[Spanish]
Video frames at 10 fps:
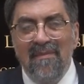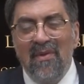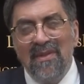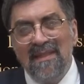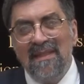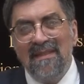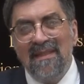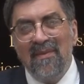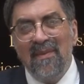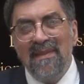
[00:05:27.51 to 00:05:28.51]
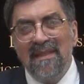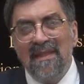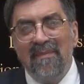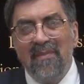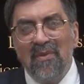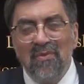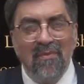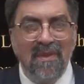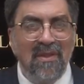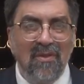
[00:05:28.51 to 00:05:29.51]
porque ya te diste cuenta que por tus
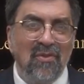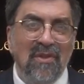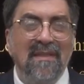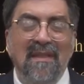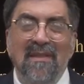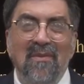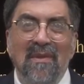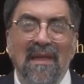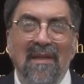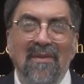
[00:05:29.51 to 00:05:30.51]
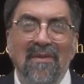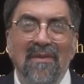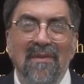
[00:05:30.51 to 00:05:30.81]
medios no llegas a ningún lado.